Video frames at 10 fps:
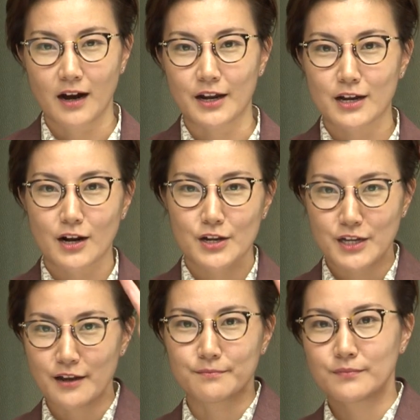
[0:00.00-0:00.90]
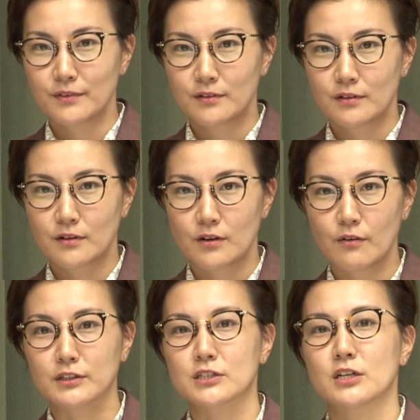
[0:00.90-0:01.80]
あれから2年
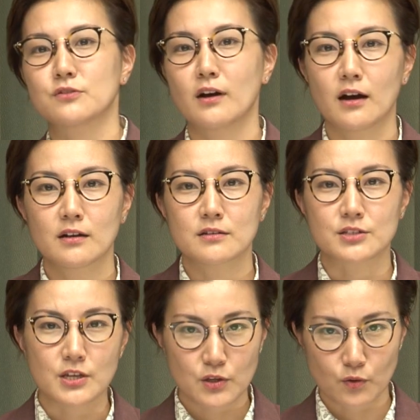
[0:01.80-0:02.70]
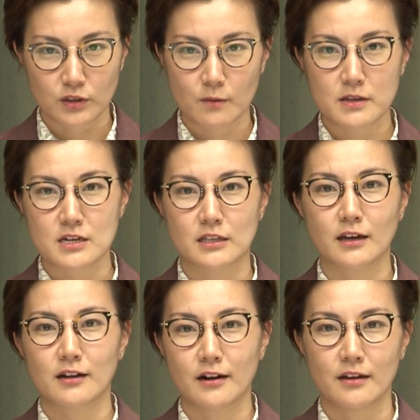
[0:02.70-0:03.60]
私たちは選挙のたびに
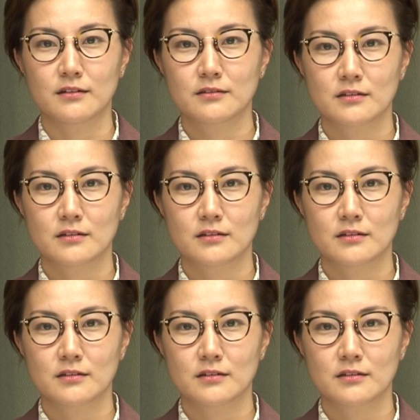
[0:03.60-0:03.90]
鍛えられ